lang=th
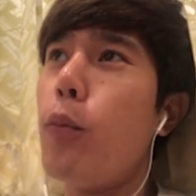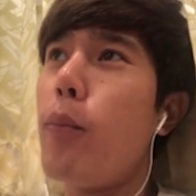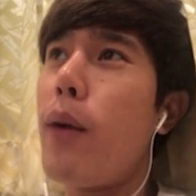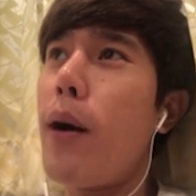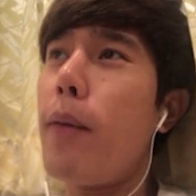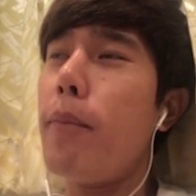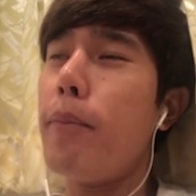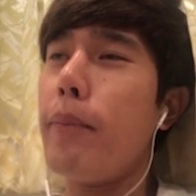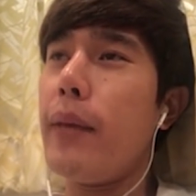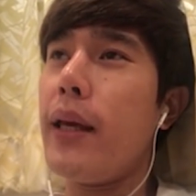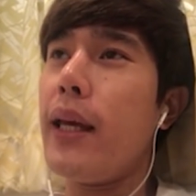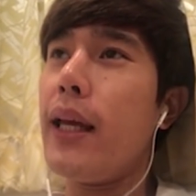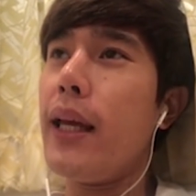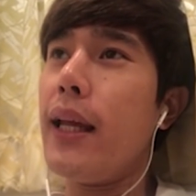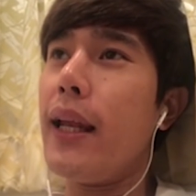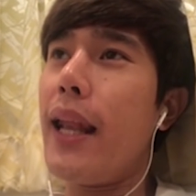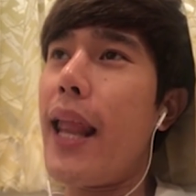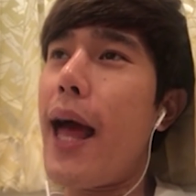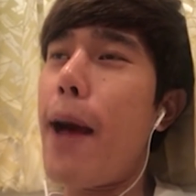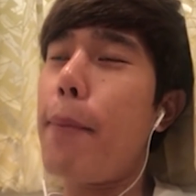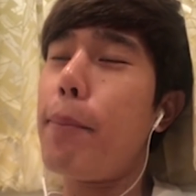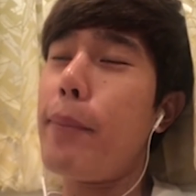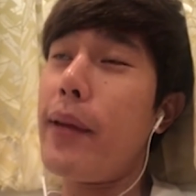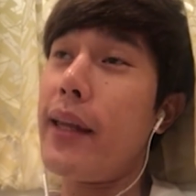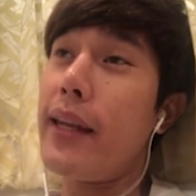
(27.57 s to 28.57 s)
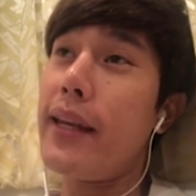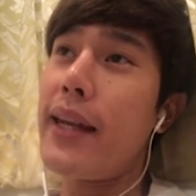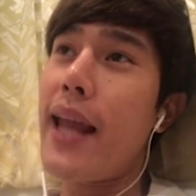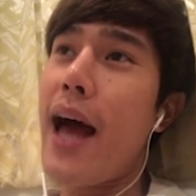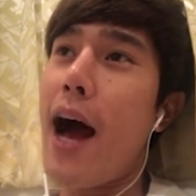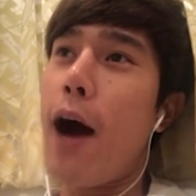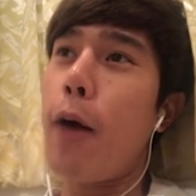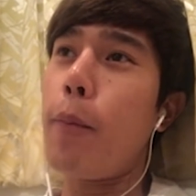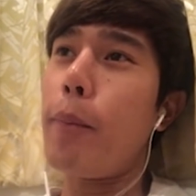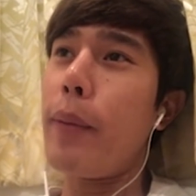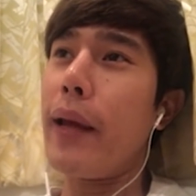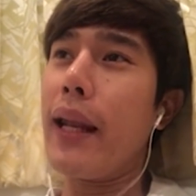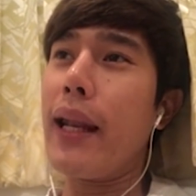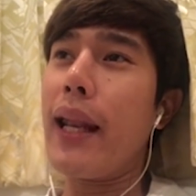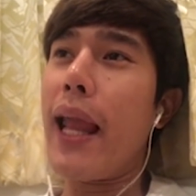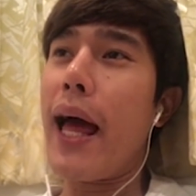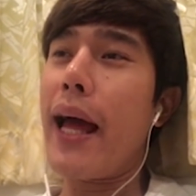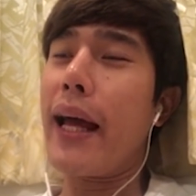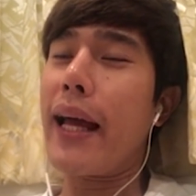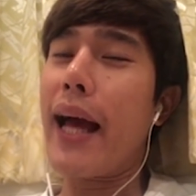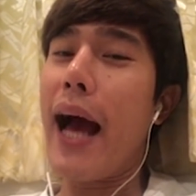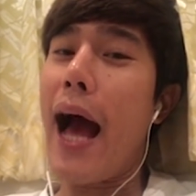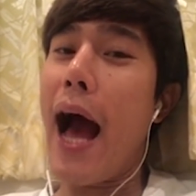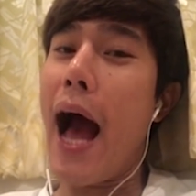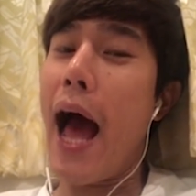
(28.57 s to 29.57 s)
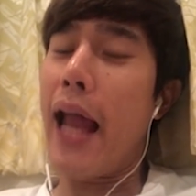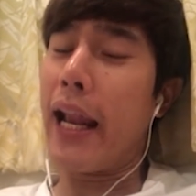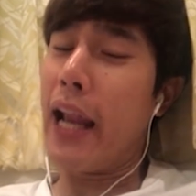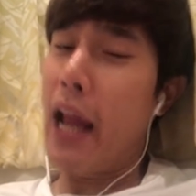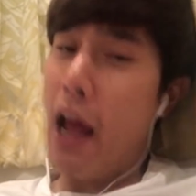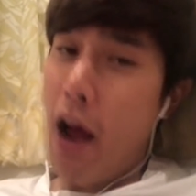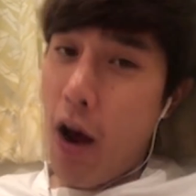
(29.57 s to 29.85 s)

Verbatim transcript: บะหมี่แรปอีทนาวเป็นรายการ